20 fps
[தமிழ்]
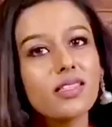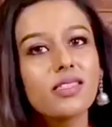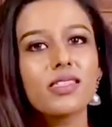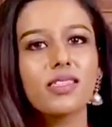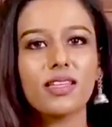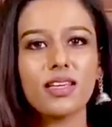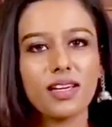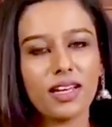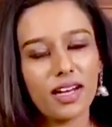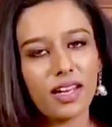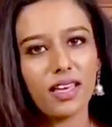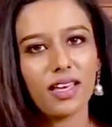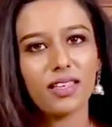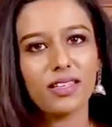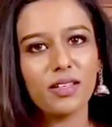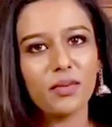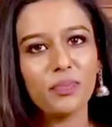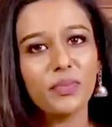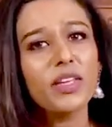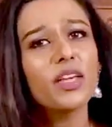கிட்ஸுக்கு
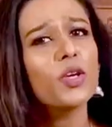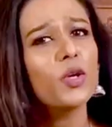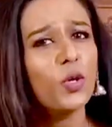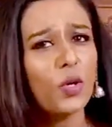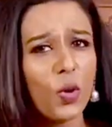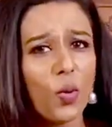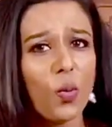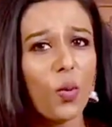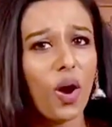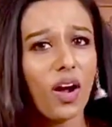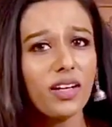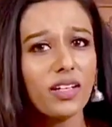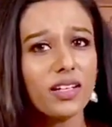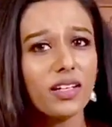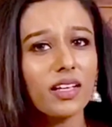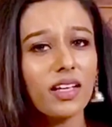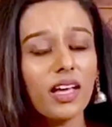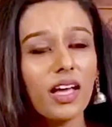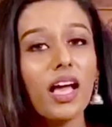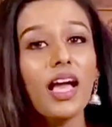கிடையாது யூனோ வாட்
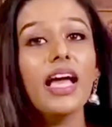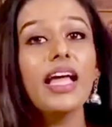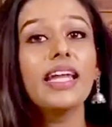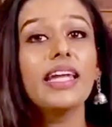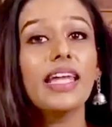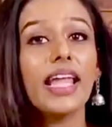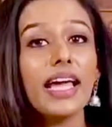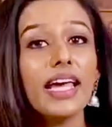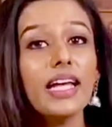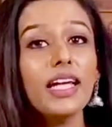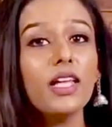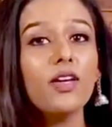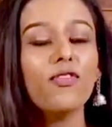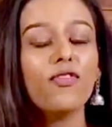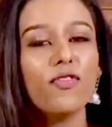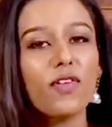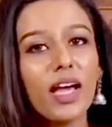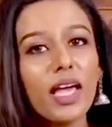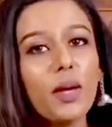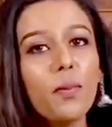நைன்டி
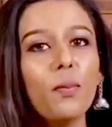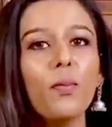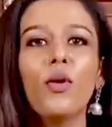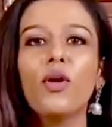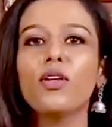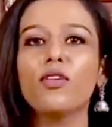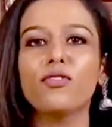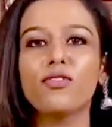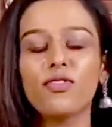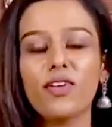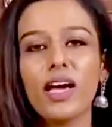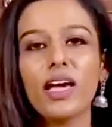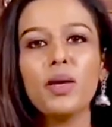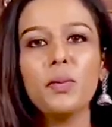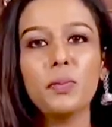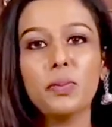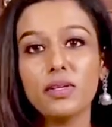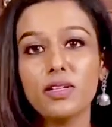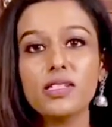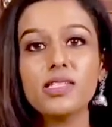ஃபைவ் பாயிண்ட் ஃபைவ்
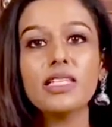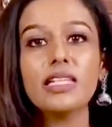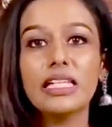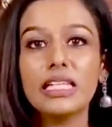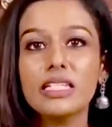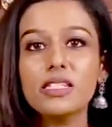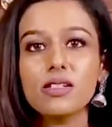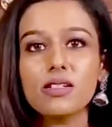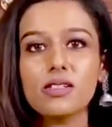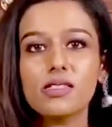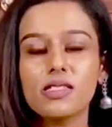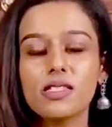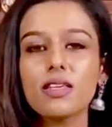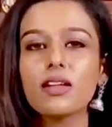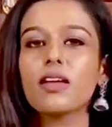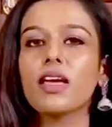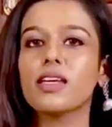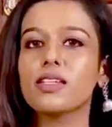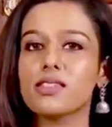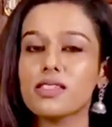பர்சன்ட் லிட்ரஸி
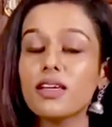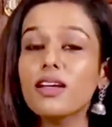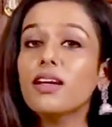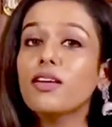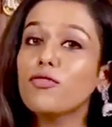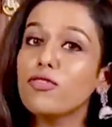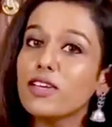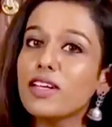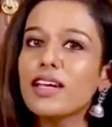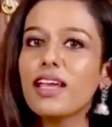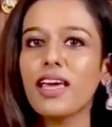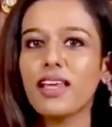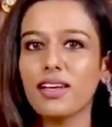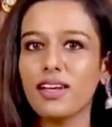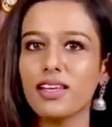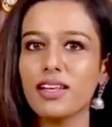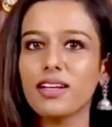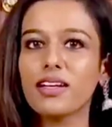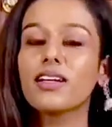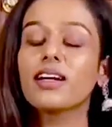ரேட்ஸ் தான்
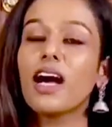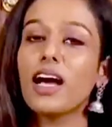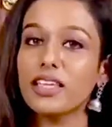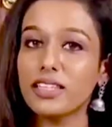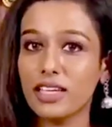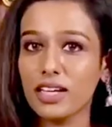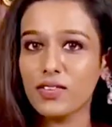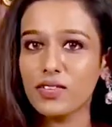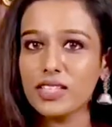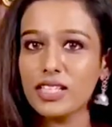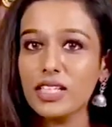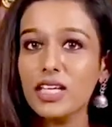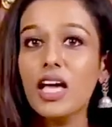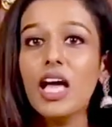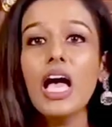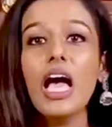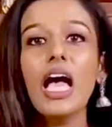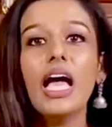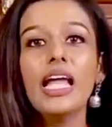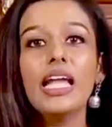ஃபின்லாண்டில் இருக்குது அதாவது
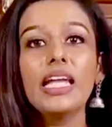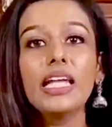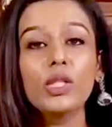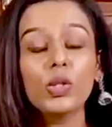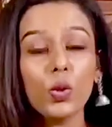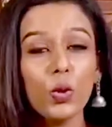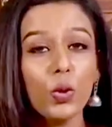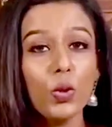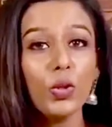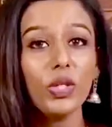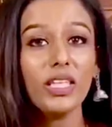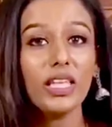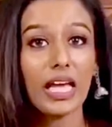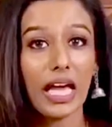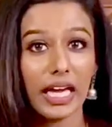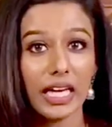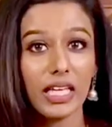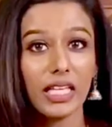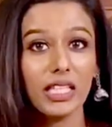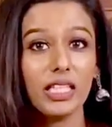தொண்ணூற்றி
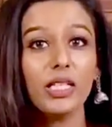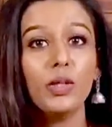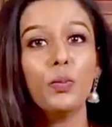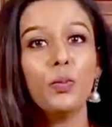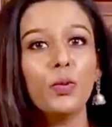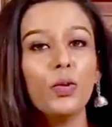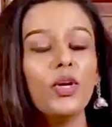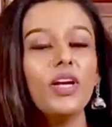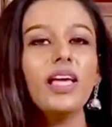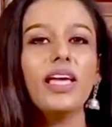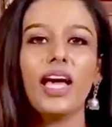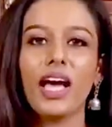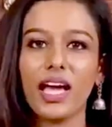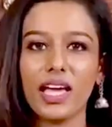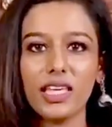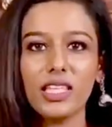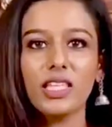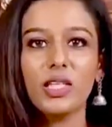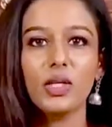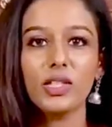ஐந்து புள்ளி
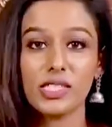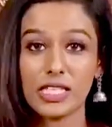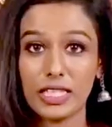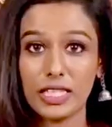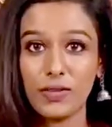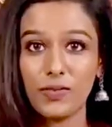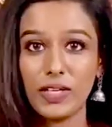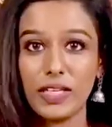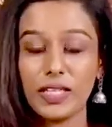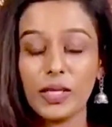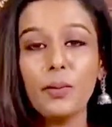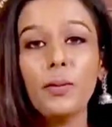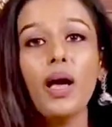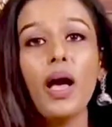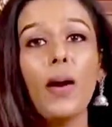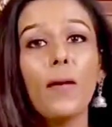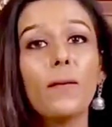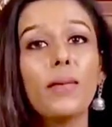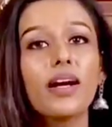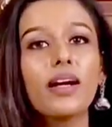ஐந்து சதவீதம்
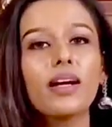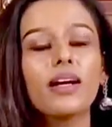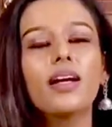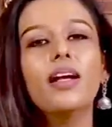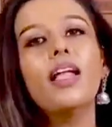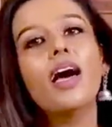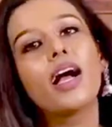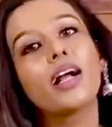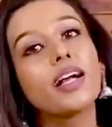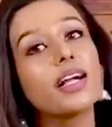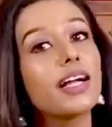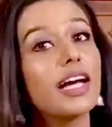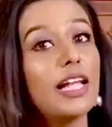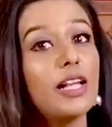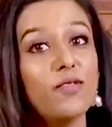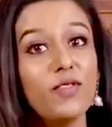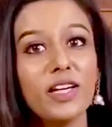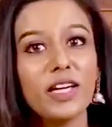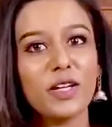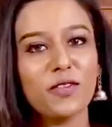மக்கள் அங்கே
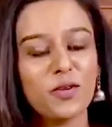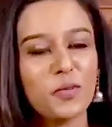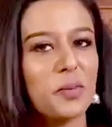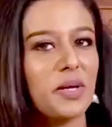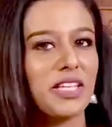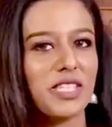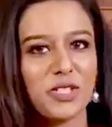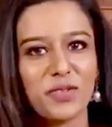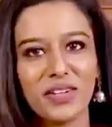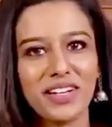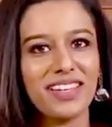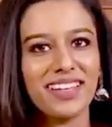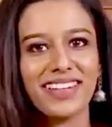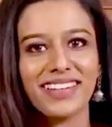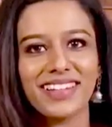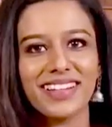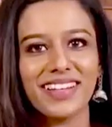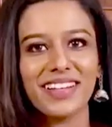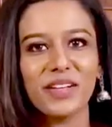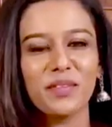கல்வி அறிவு படித்தவங்களா
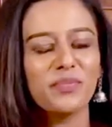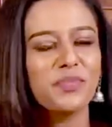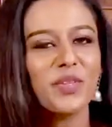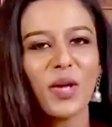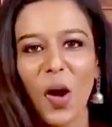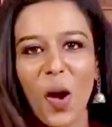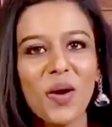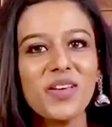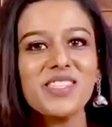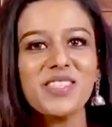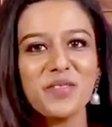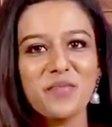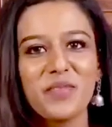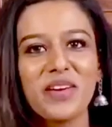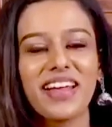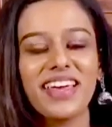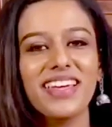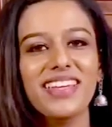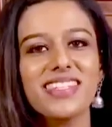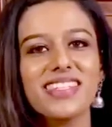இருக்காங்க ஆசம்
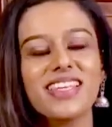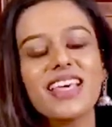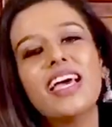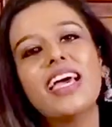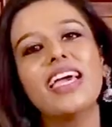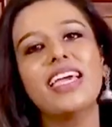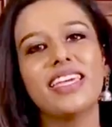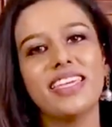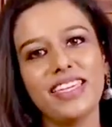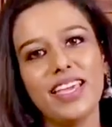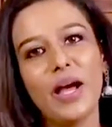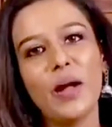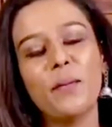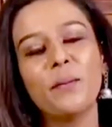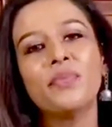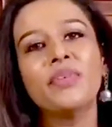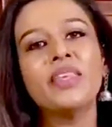ரைட் யா